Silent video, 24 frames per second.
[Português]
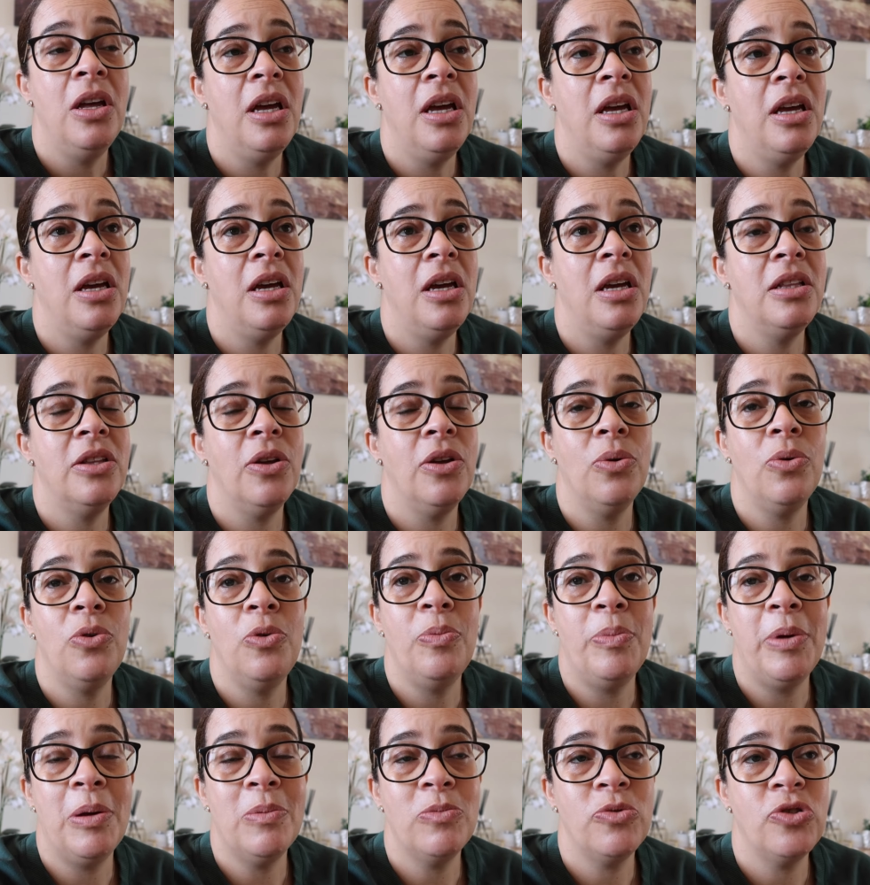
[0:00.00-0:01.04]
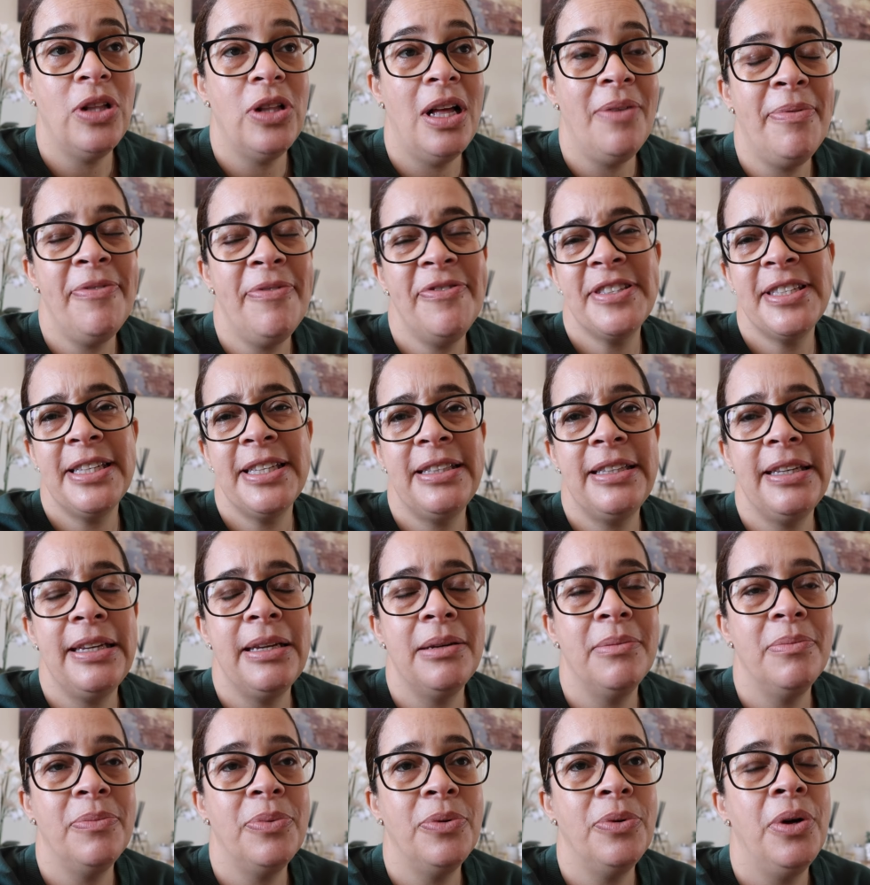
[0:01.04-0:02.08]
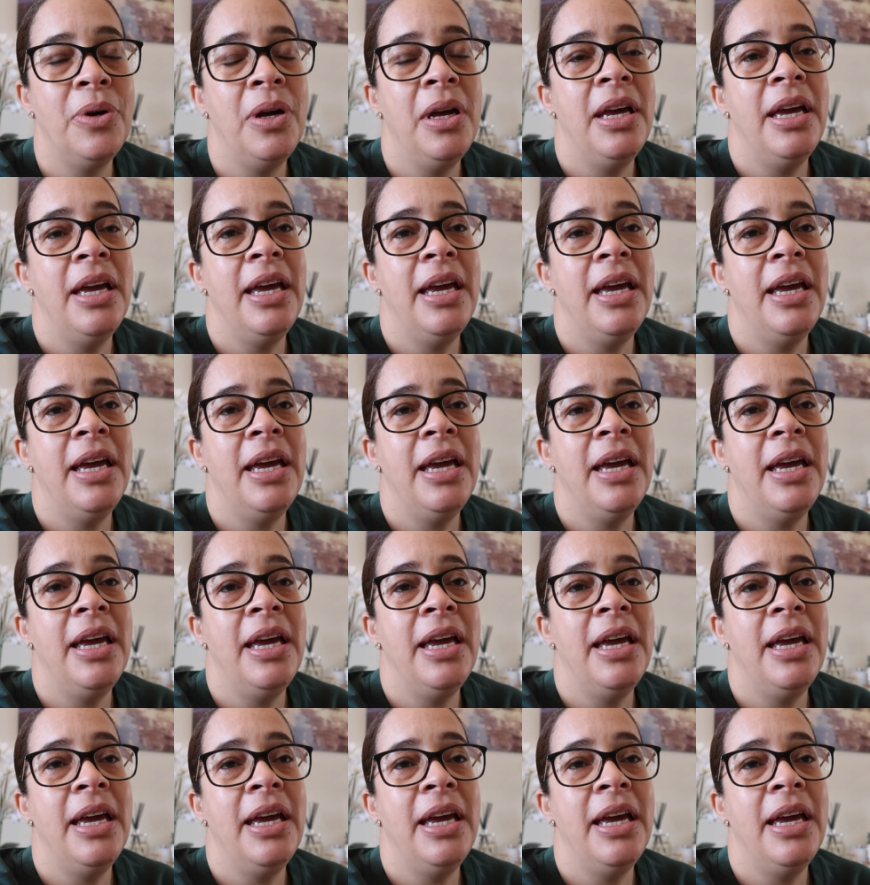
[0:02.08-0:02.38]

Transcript: É, então comemos lá para fazer tempo.